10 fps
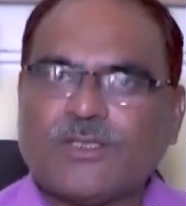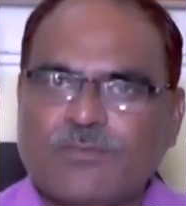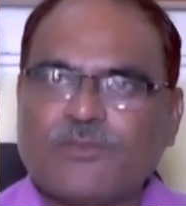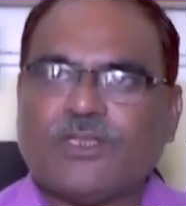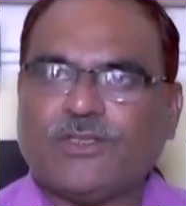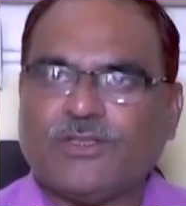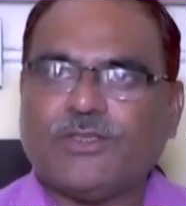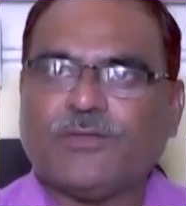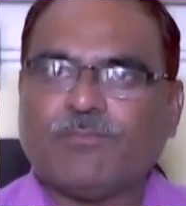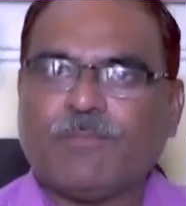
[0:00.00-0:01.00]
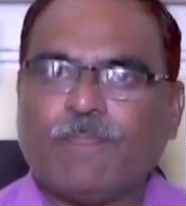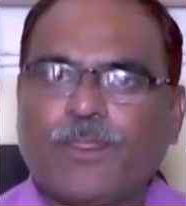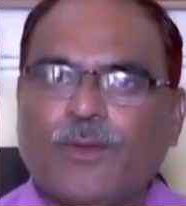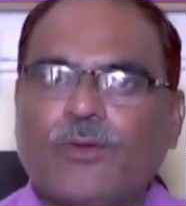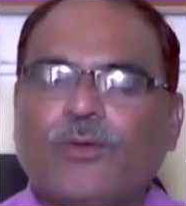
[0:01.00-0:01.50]
आश्रम चलते थे
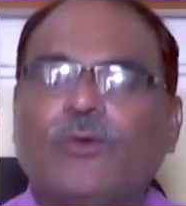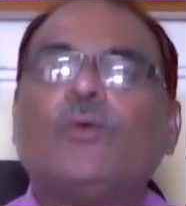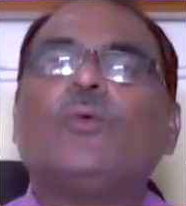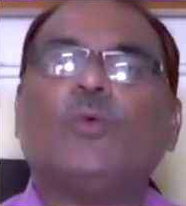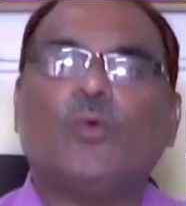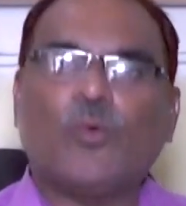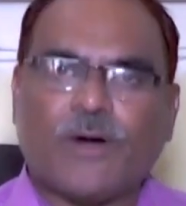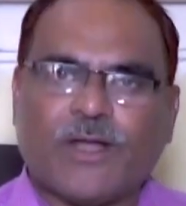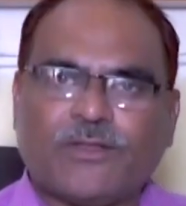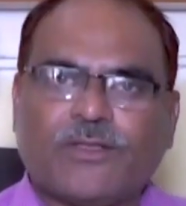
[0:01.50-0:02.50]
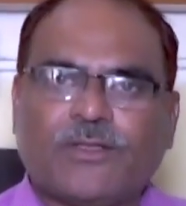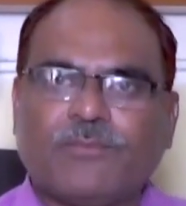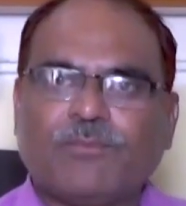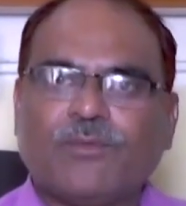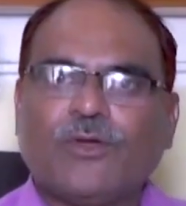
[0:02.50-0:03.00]
गुरु पढ़ाते
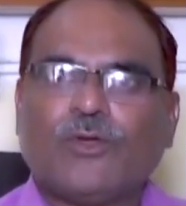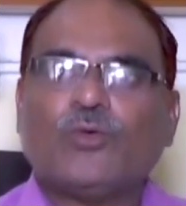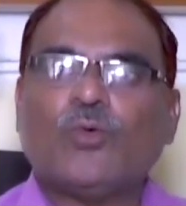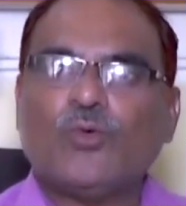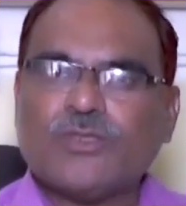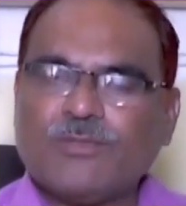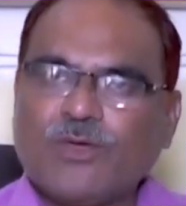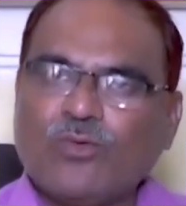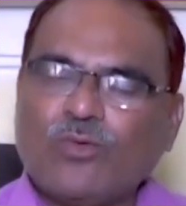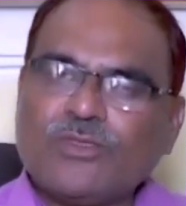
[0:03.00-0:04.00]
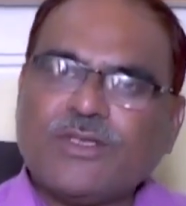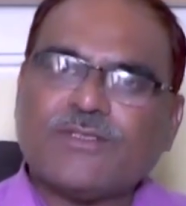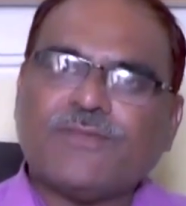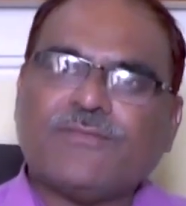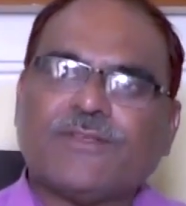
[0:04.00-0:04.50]
थे तो उस समय कौन
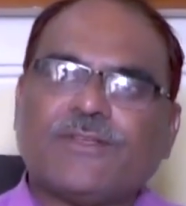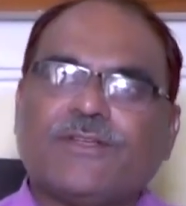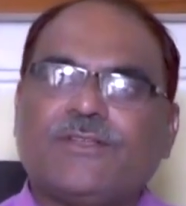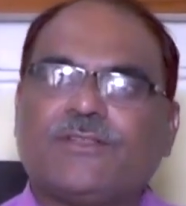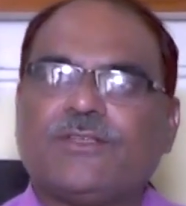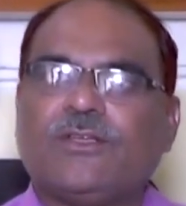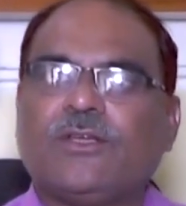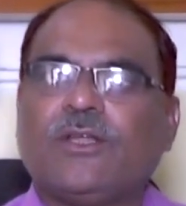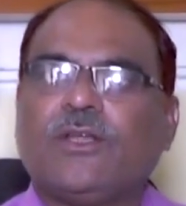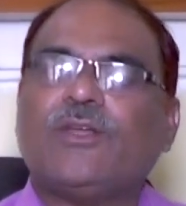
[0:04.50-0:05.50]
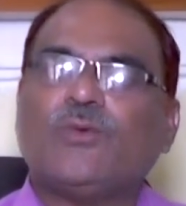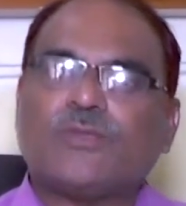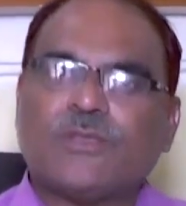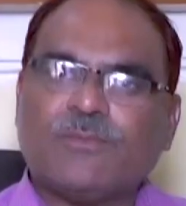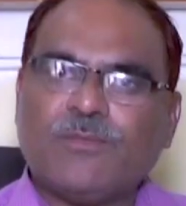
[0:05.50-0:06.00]
सी ऐसी फैसिलिटीज़ थी
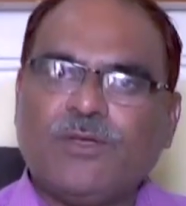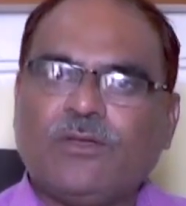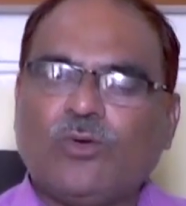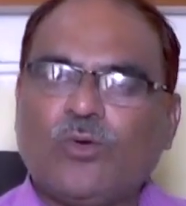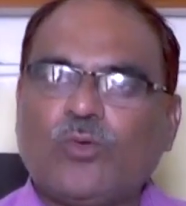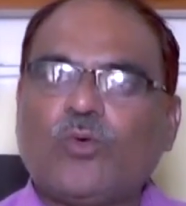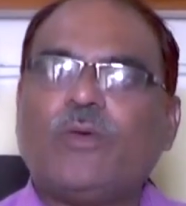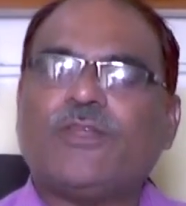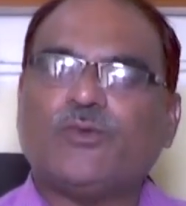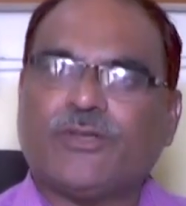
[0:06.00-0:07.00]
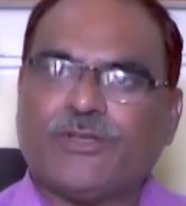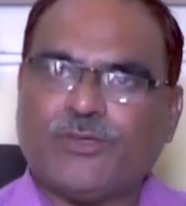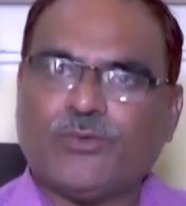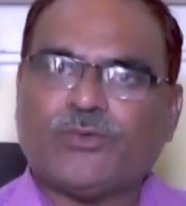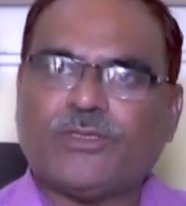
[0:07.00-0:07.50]
लेकिन उस समय भी लोग खूब
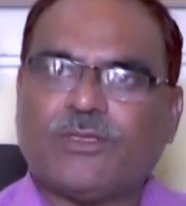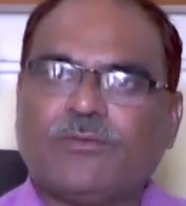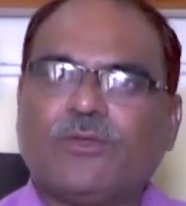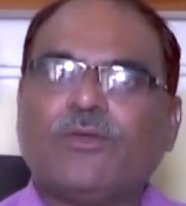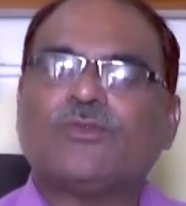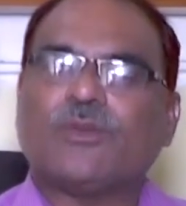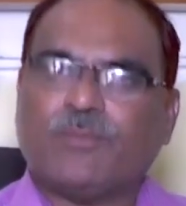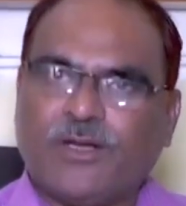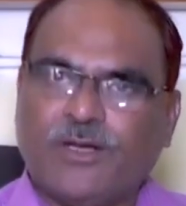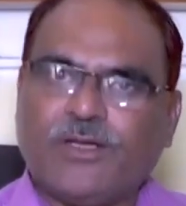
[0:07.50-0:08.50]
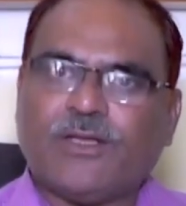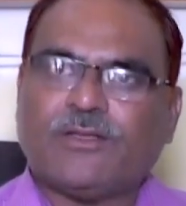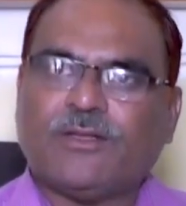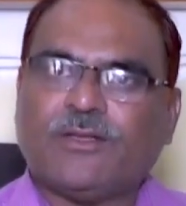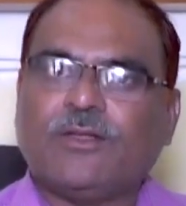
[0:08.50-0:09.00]
एजुकेटेड होते थे सब पढ़े
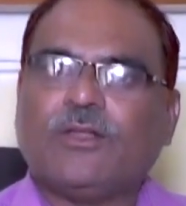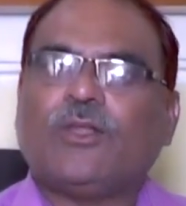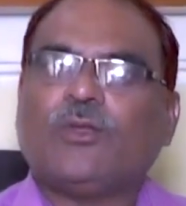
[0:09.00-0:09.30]
लिखे थे